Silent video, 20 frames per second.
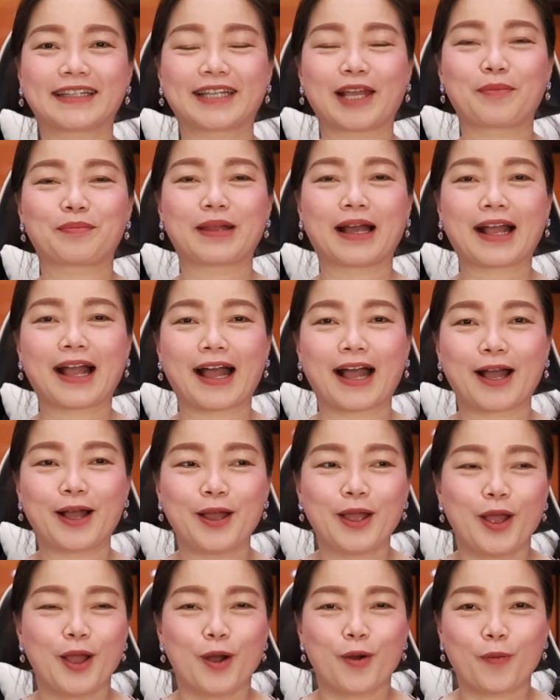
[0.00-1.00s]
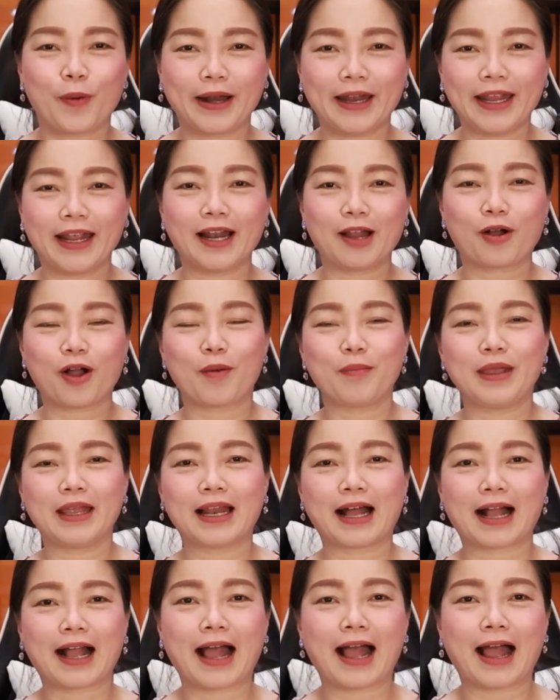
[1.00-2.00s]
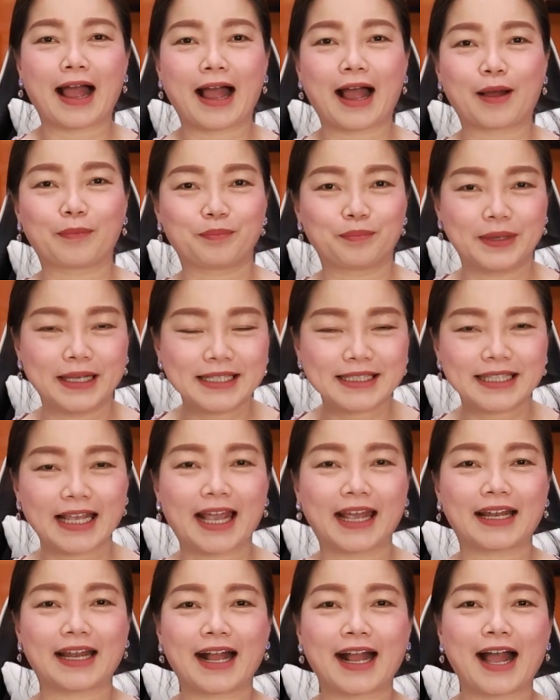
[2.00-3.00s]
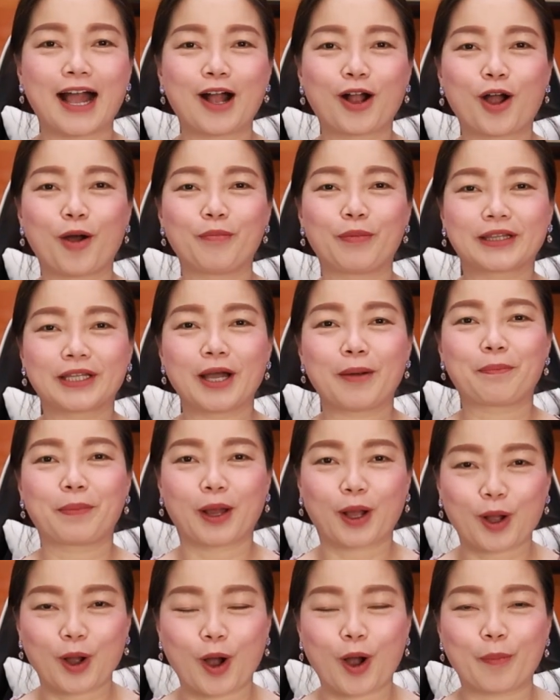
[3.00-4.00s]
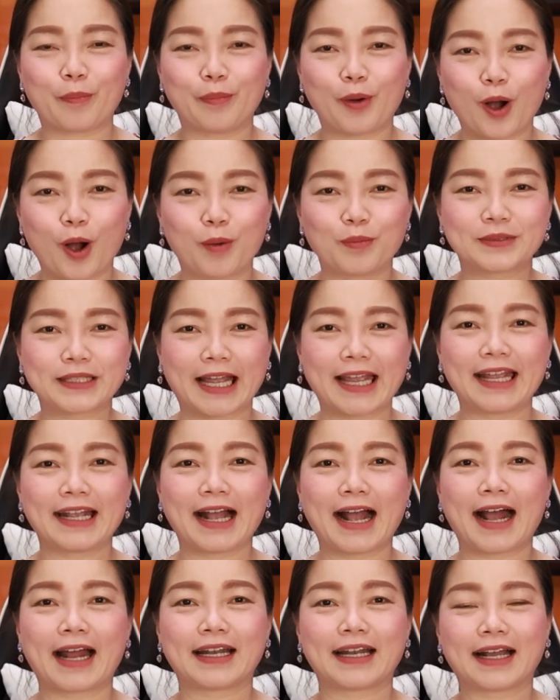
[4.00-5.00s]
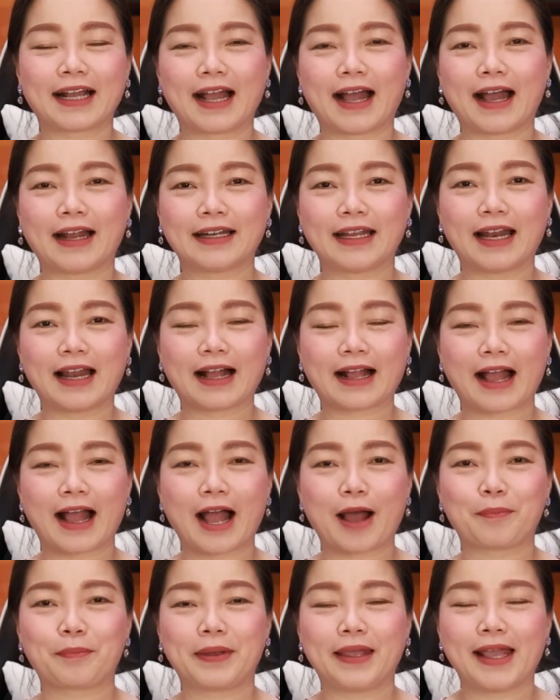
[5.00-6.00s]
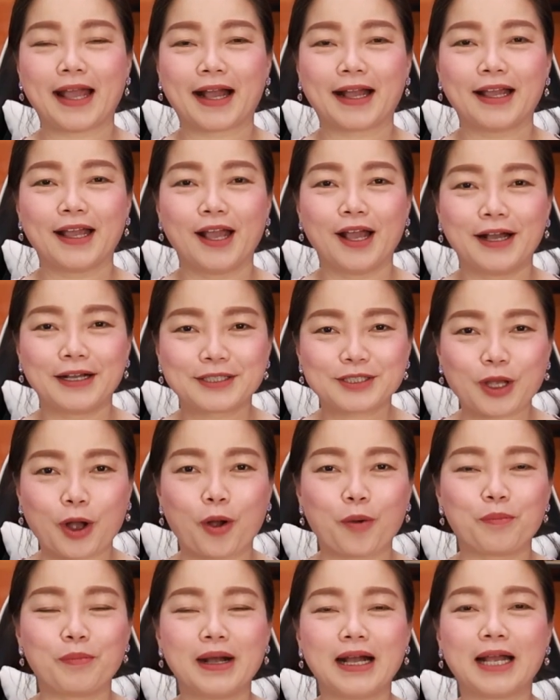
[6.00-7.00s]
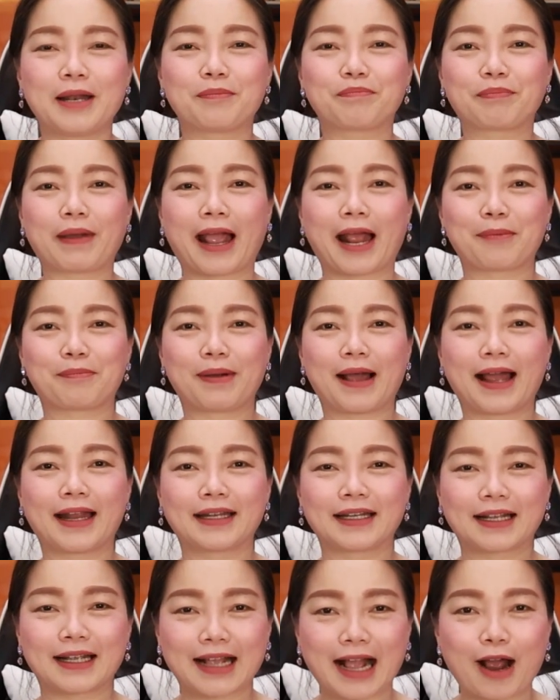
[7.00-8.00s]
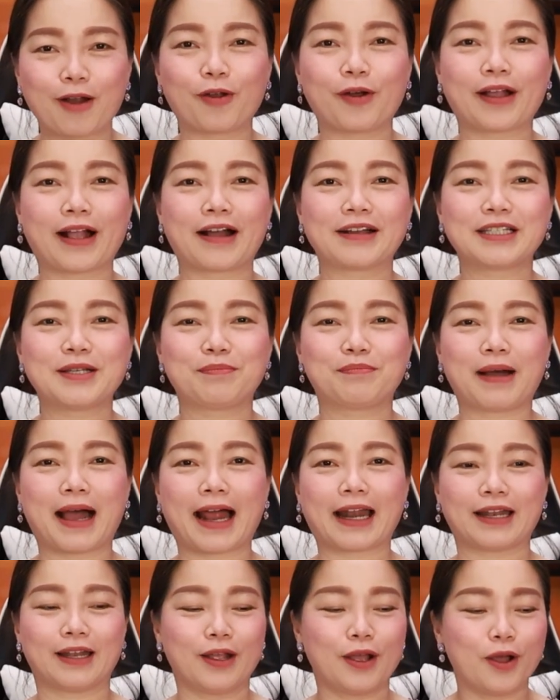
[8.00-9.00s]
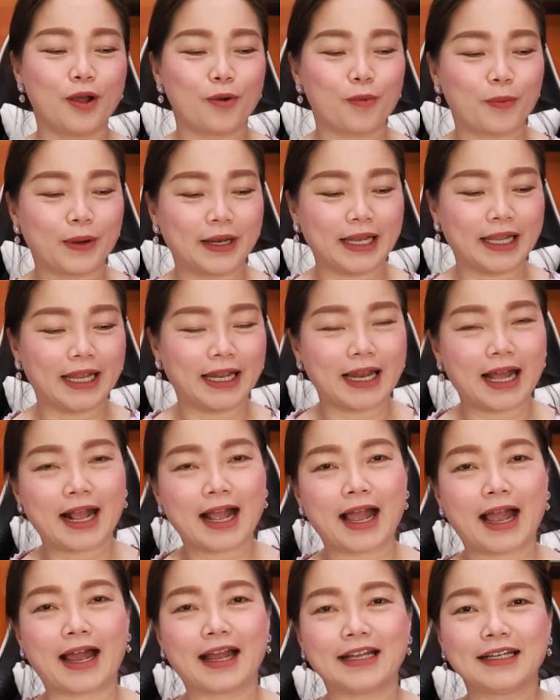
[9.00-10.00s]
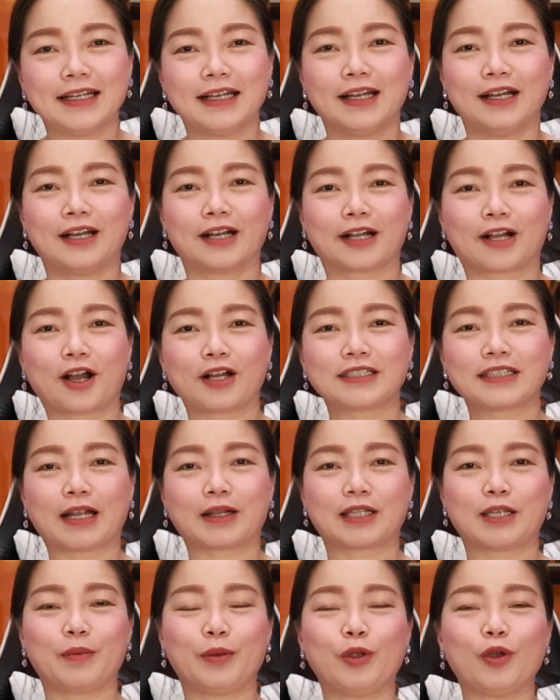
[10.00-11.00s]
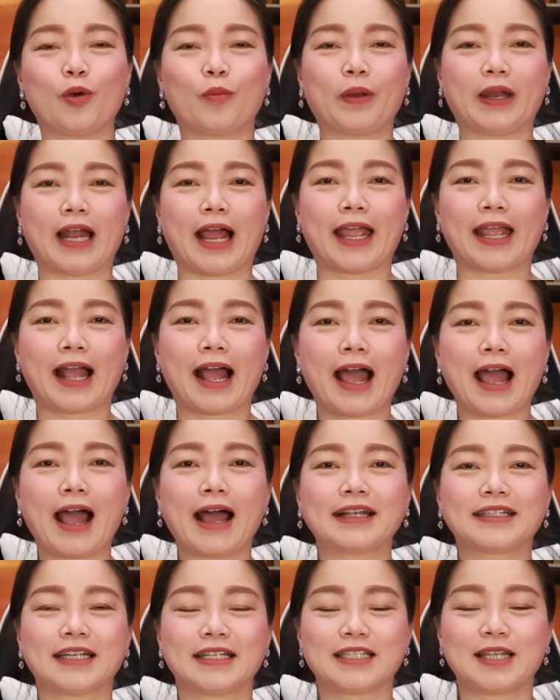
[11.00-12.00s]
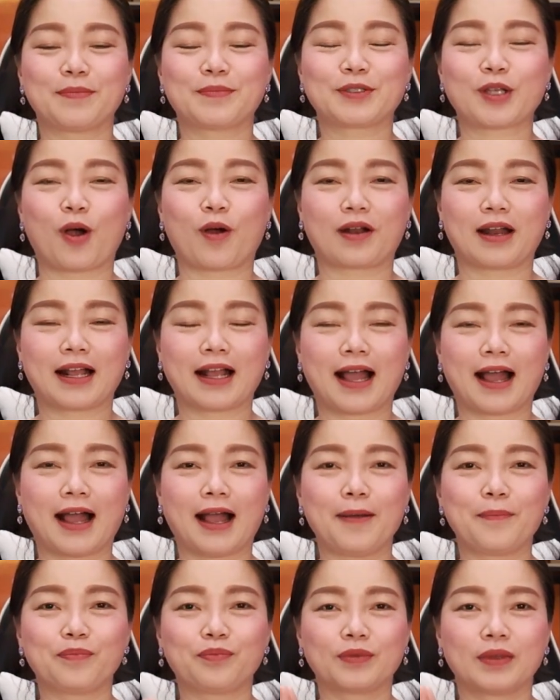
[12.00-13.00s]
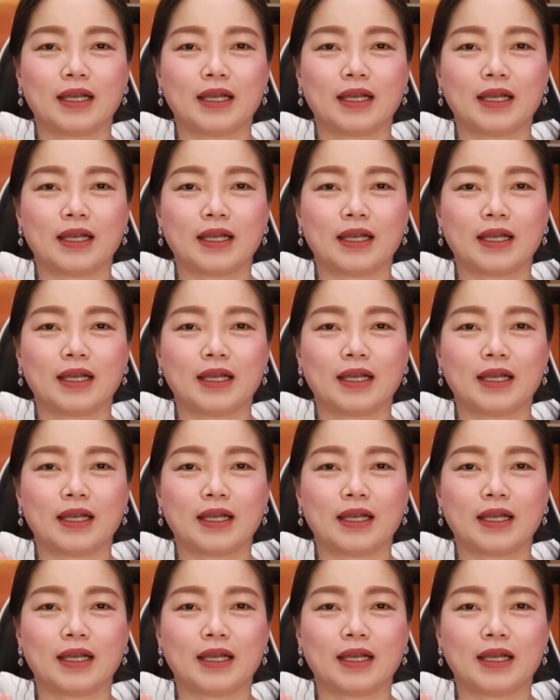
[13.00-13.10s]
System นะคะ วันนี้เราก็มีราคาพิเศษนะคะ คอมพิวเตอร์ประกอบพร้อมใช้งานนะคะ ในราคาเพียง 28,990 บาทวันนี้นะคะก็จัด CPU เป็น i5 Gen 12 นะคะ